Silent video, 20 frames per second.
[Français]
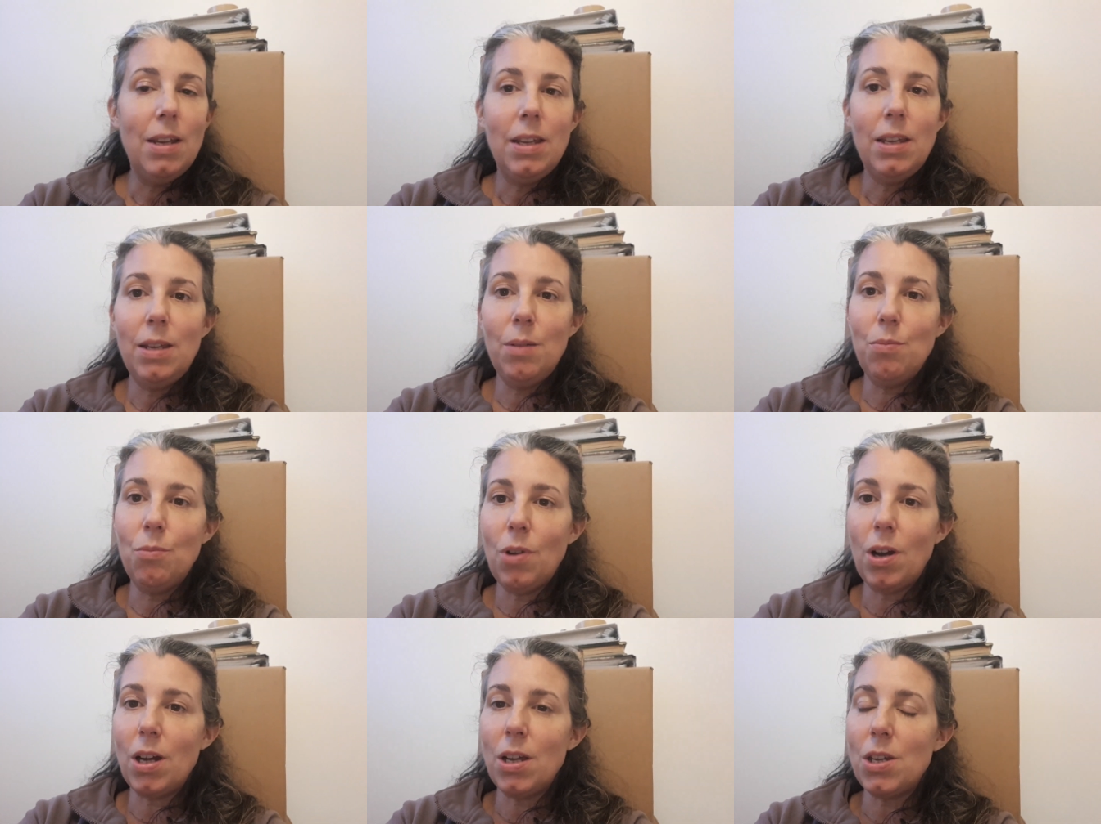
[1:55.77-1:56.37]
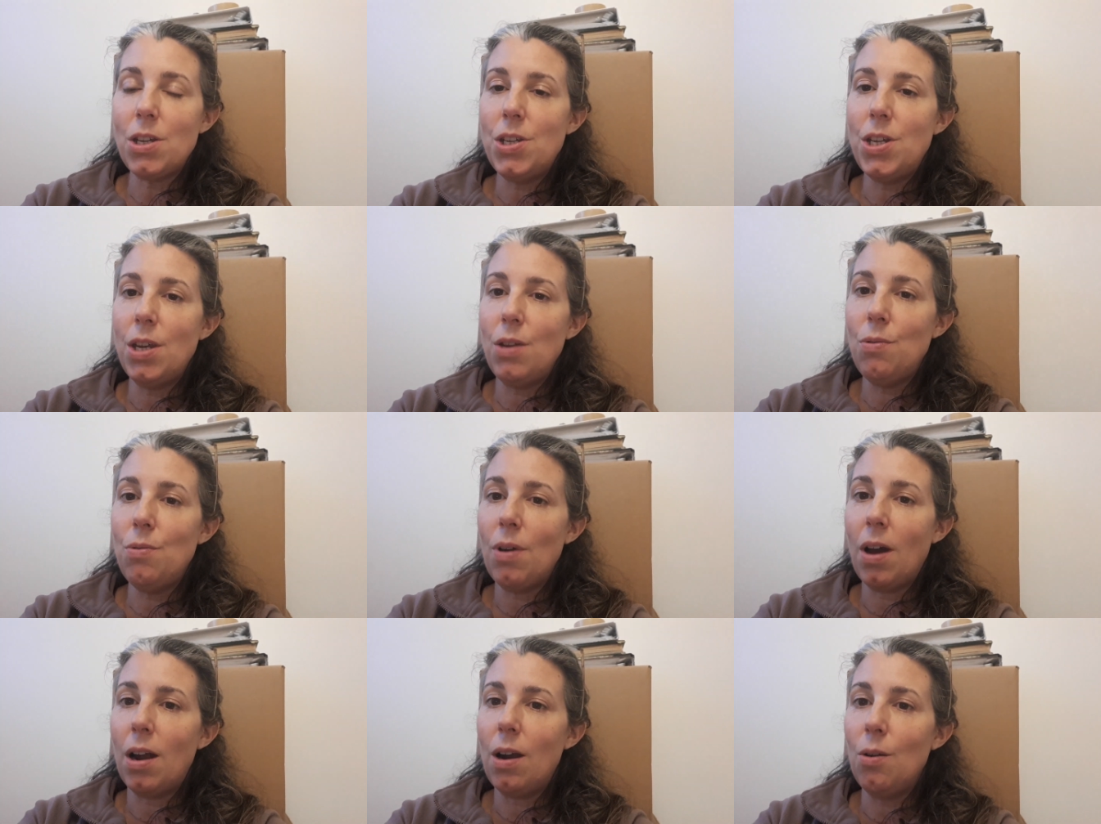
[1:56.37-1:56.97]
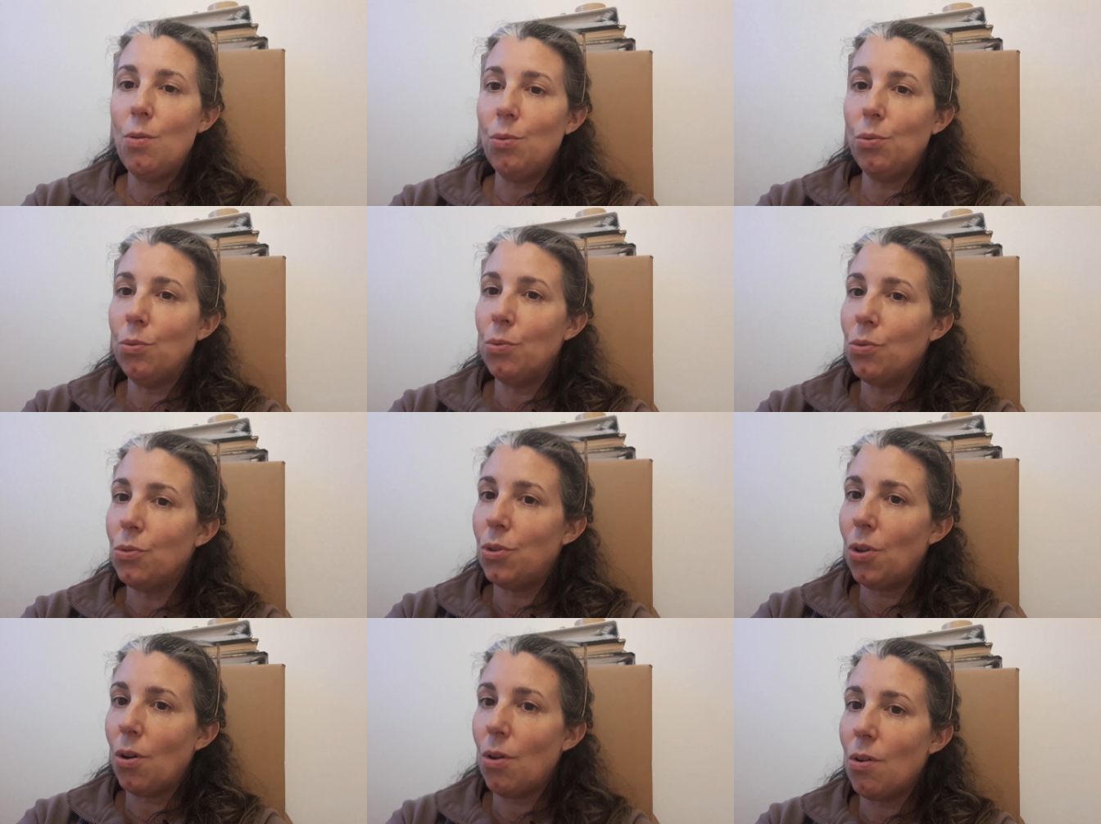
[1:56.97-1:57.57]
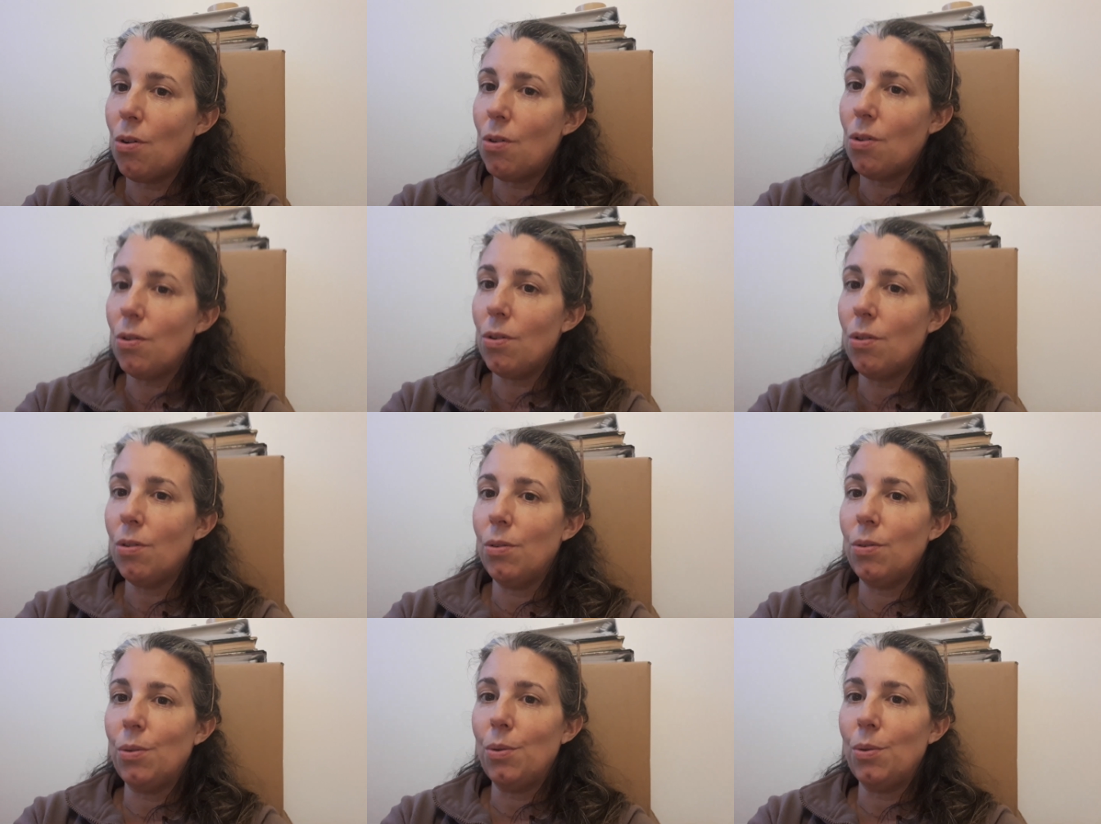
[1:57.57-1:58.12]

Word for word: et moi j'ai eu un long temps